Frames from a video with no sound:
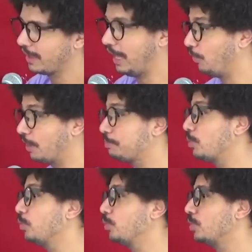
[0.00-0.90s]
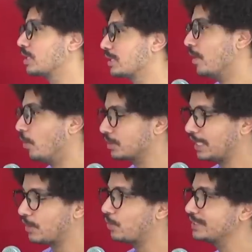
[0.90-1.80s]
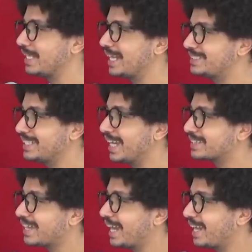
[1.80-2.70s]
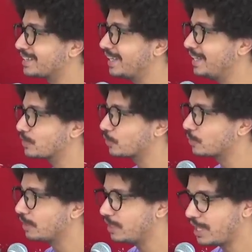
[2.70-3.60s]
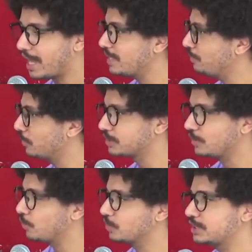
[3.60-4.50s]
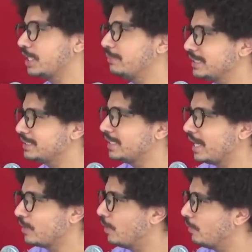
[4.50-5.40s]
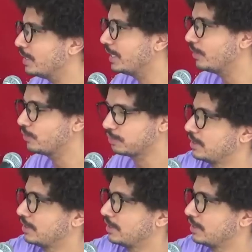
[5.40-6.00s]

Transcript: a rola pururuca. Outra coisa é ela dilatar lá dentro e aí você não conseguir mais tirar igual um anel.